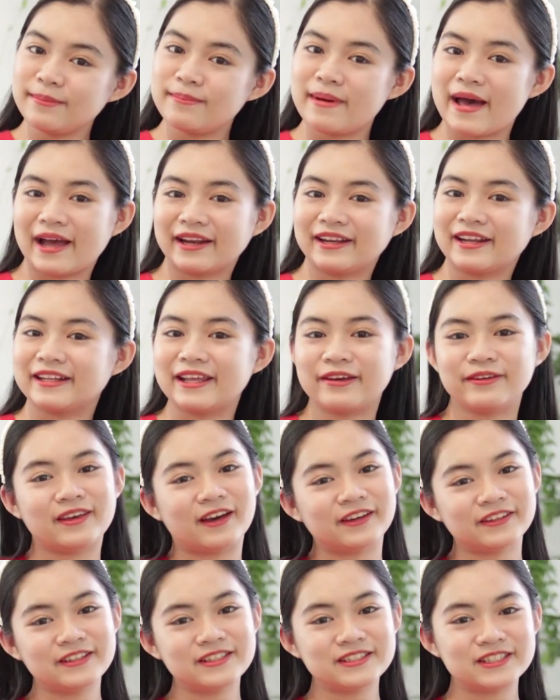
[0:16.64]
các bạn đang theo
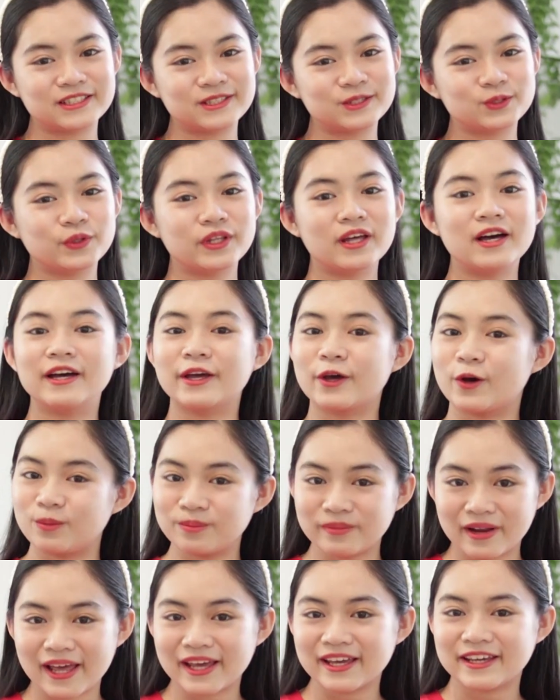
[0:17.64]
dõi chương trình tuổi thơ ngày
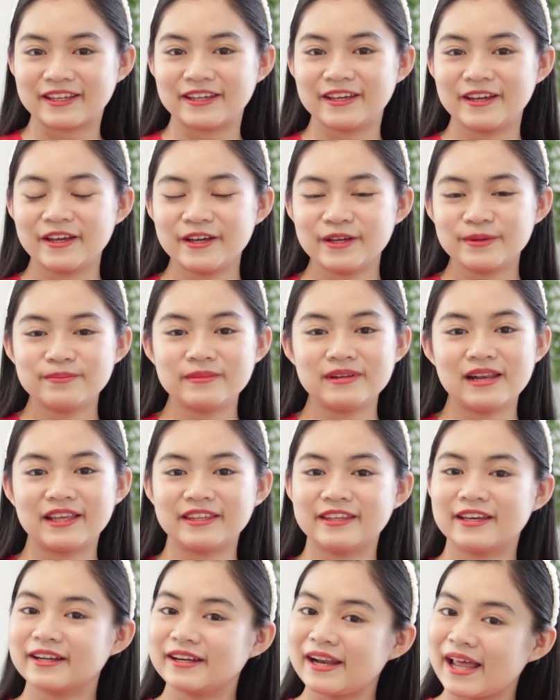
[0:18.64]
hôm nay. Mình là
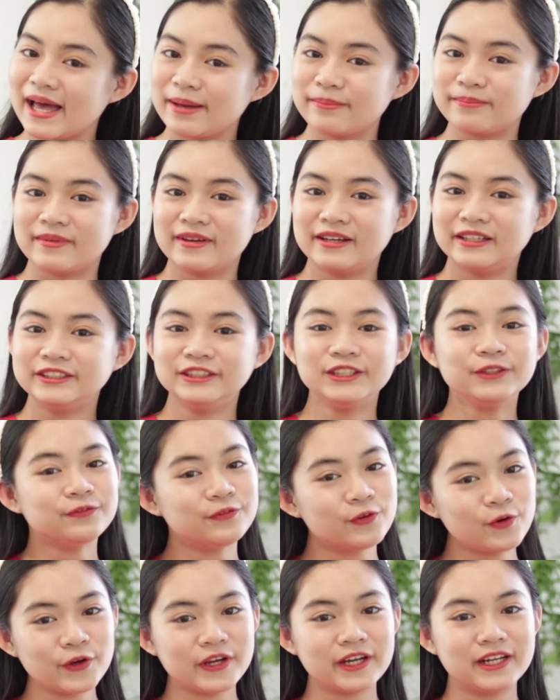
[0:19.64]
Nhật Lam, chúc
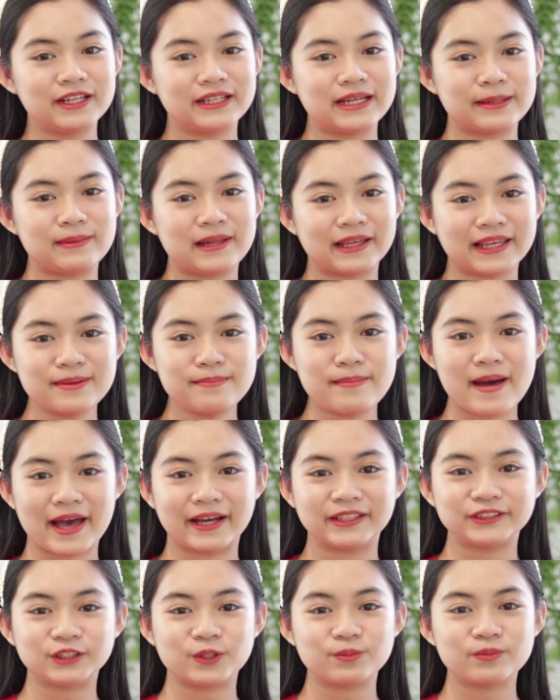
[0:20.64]
vui khi được gặp lại các
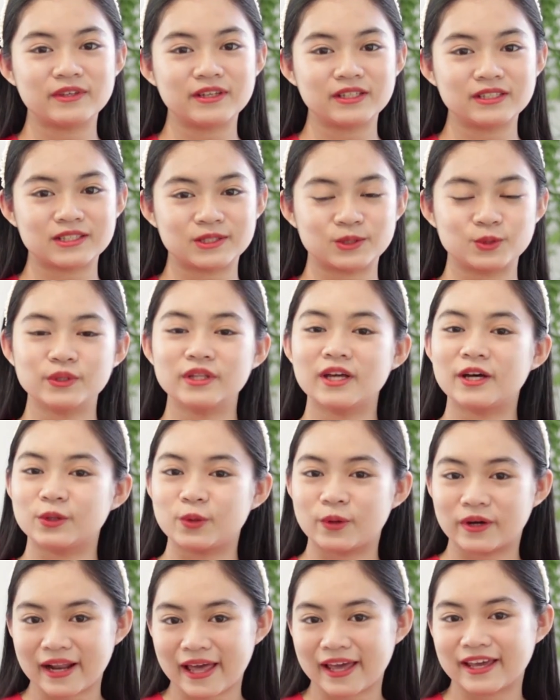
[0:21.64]
bạn trong chương trình tuổi thơ
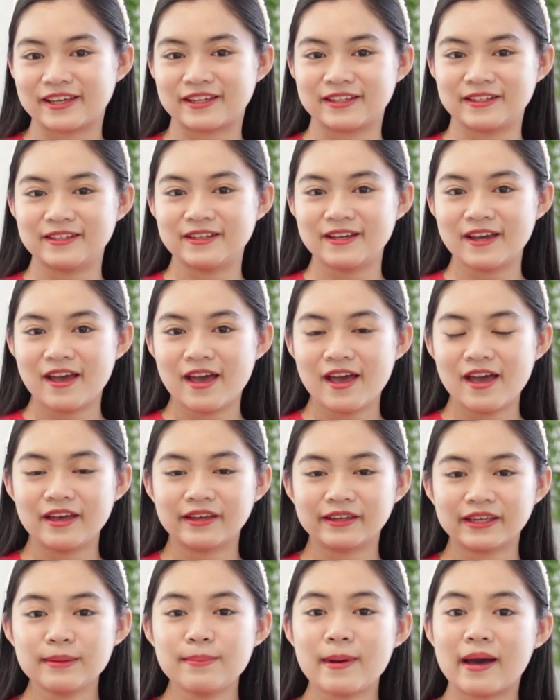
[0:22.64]
tuần này.
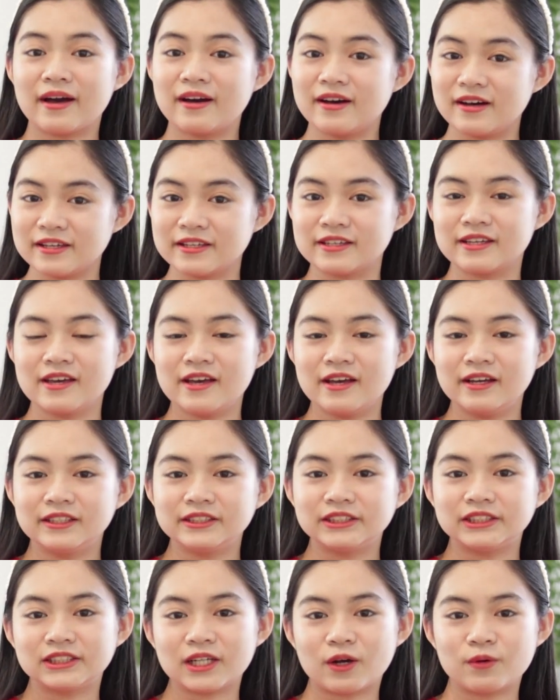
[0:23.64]
Các bạn ơi,
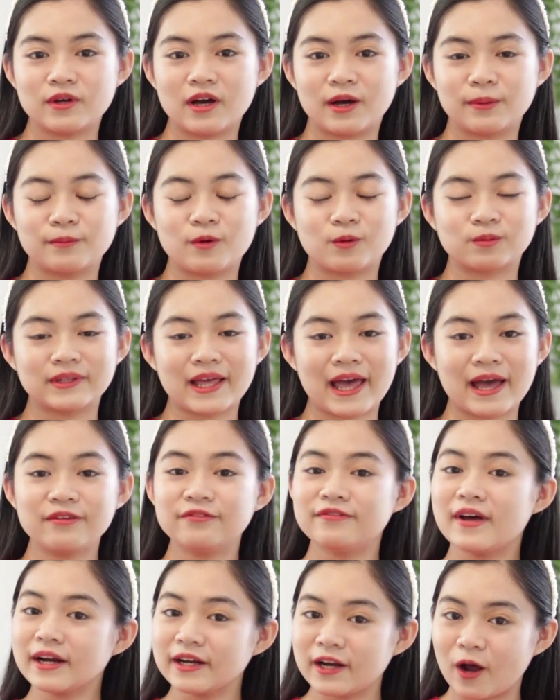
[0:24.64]
sau gần một
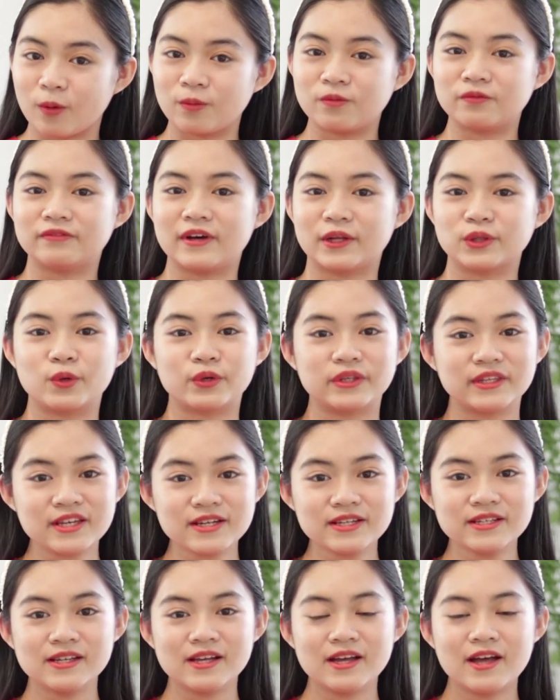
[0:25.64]
tháng phát động và tổ
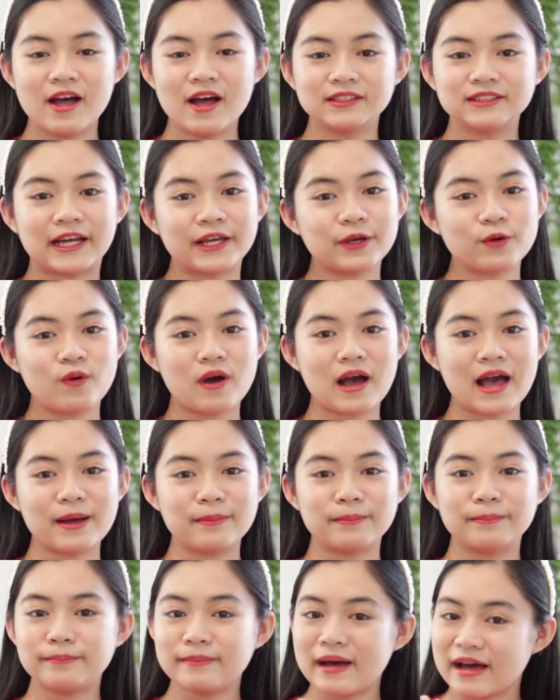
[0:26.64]
chức, trải
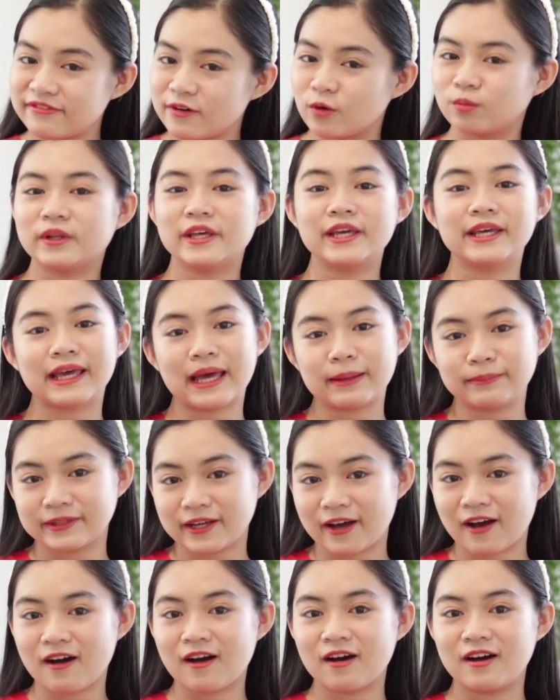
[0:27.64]
qua 3 vòng thi cam
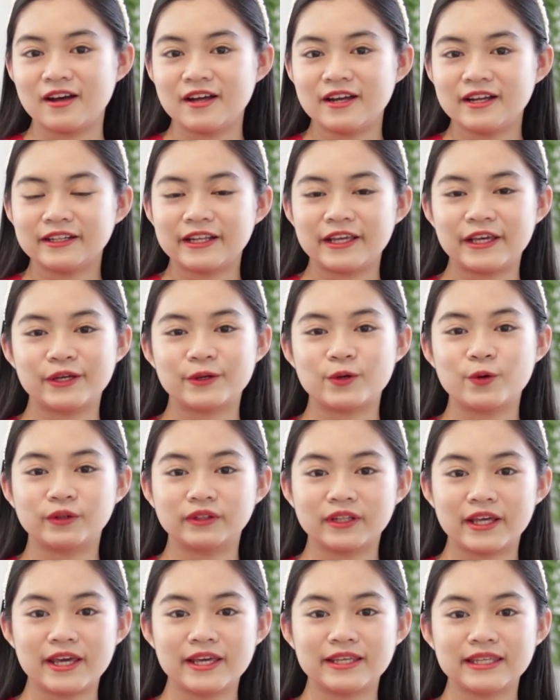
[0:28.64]
go thì
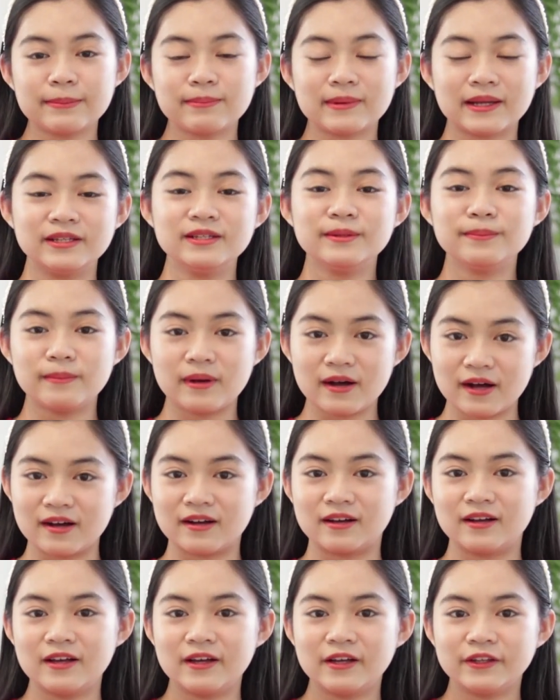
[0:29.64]
cuộc thi chấp cánh ước
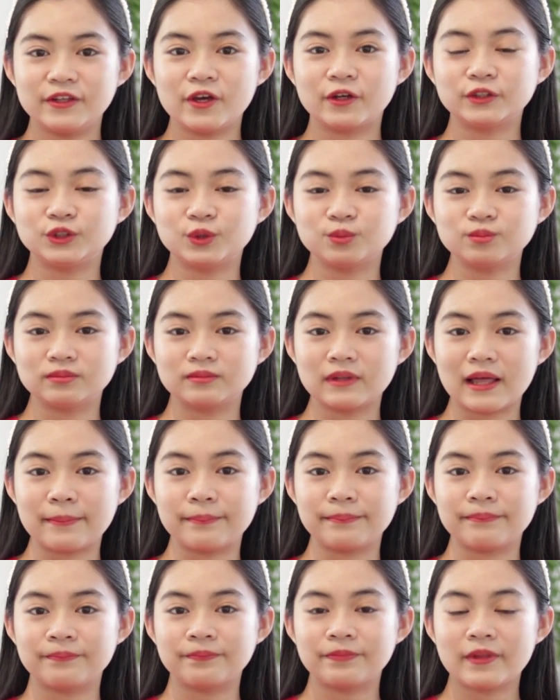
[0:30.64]
mơ do Trung
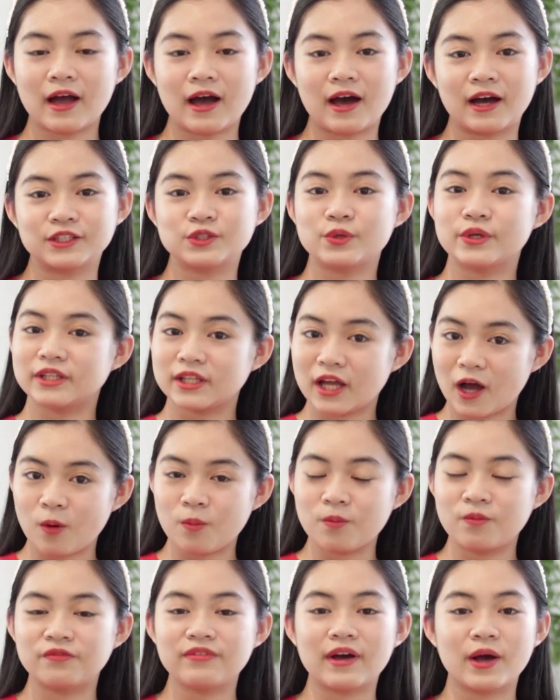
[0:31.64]
tâm à, Truyền
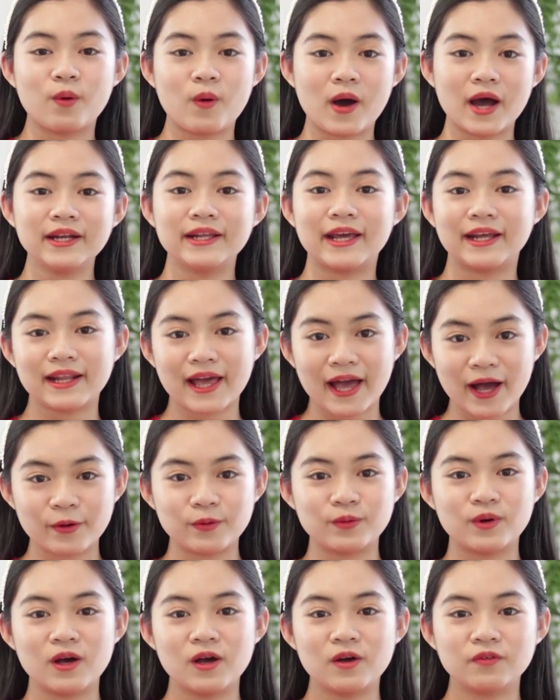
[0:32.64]
thông Văn hóa Thể
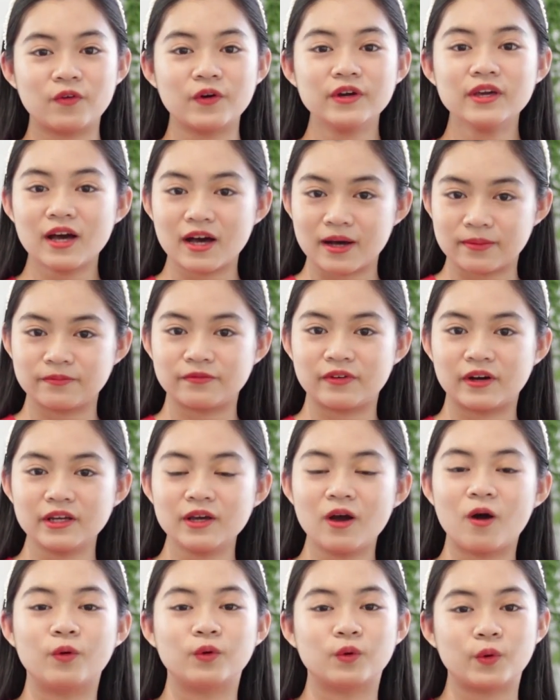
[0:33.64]
thao phối hợp
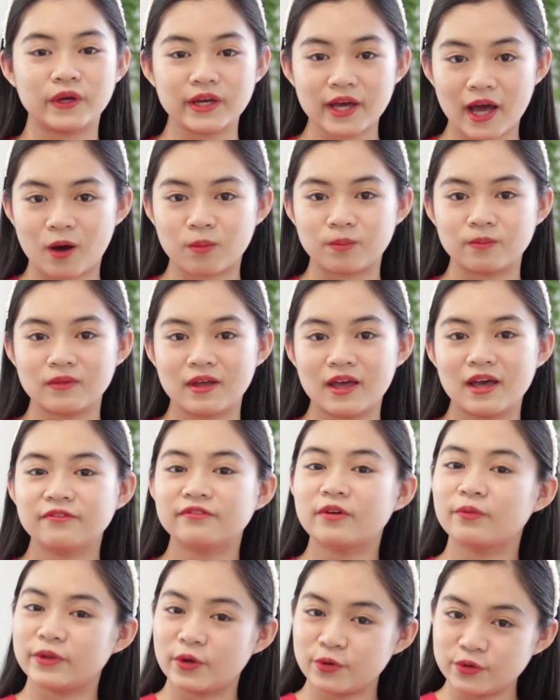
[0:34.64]
với Hội khuyến học,
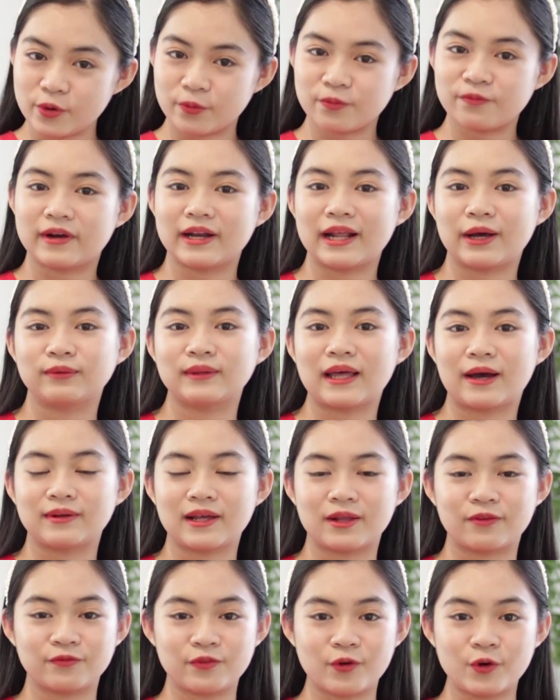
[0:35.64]
Phòng Giáo dục và Đào tạo
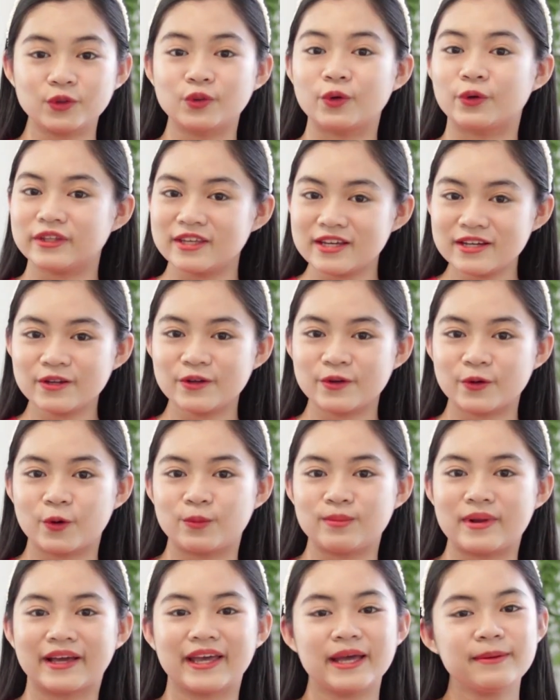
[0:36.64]
thành phố tổ chức
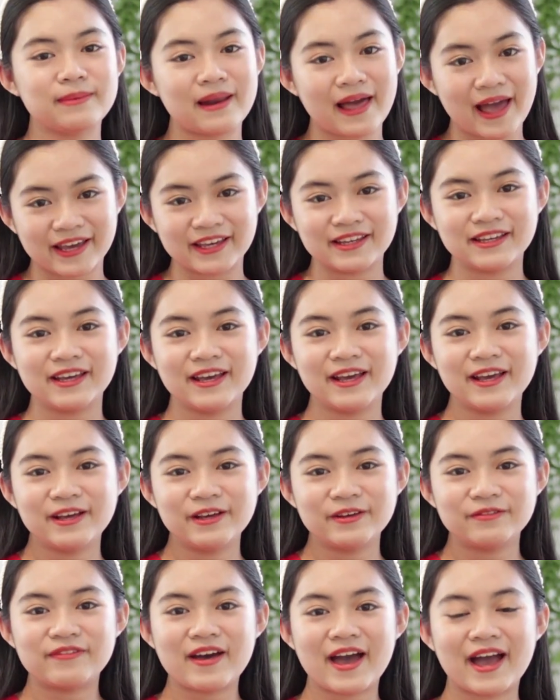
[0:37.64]
cũng đã khép lại
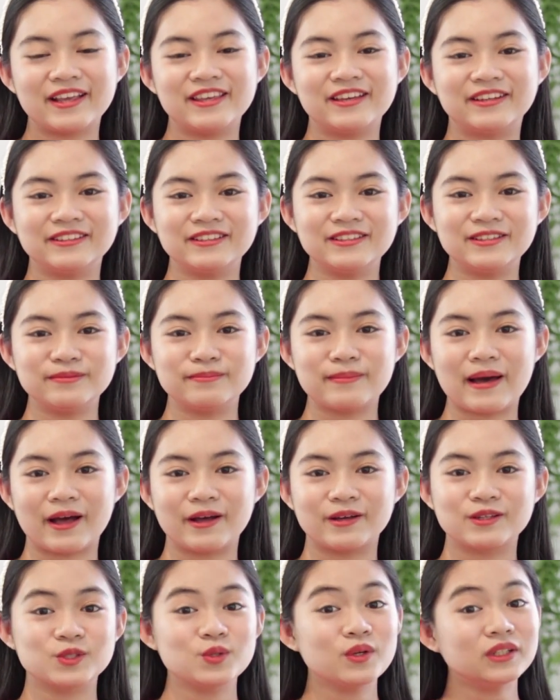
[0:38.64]
và những gương
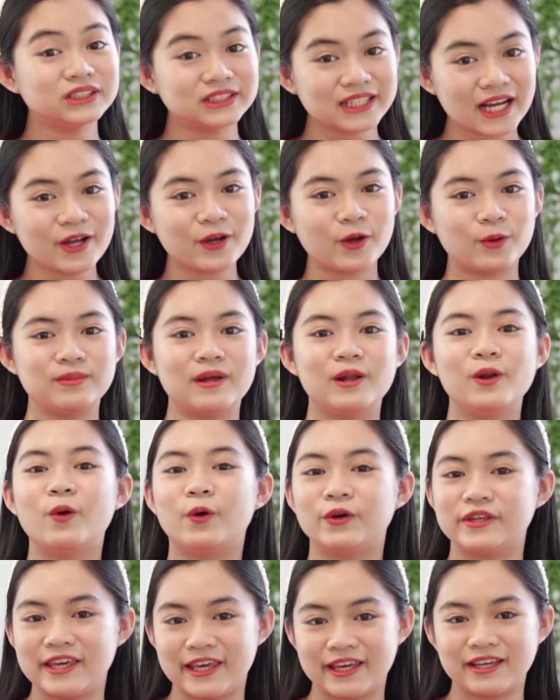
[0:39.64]
mặt xuất sắc cũng đã
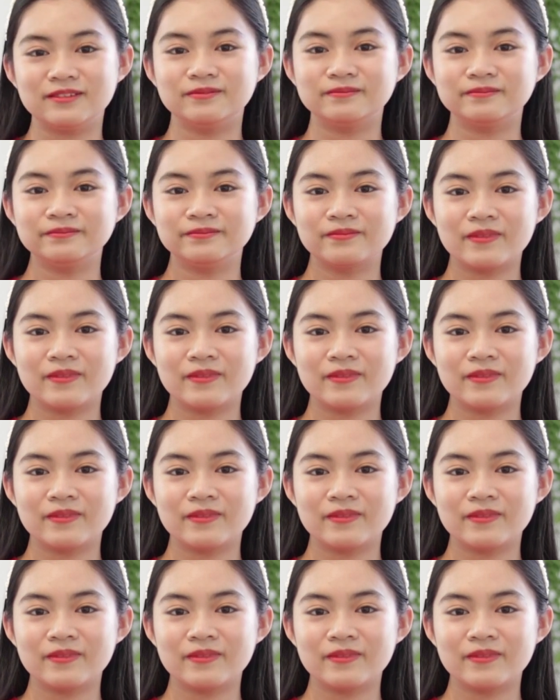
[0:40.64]
lộ diện.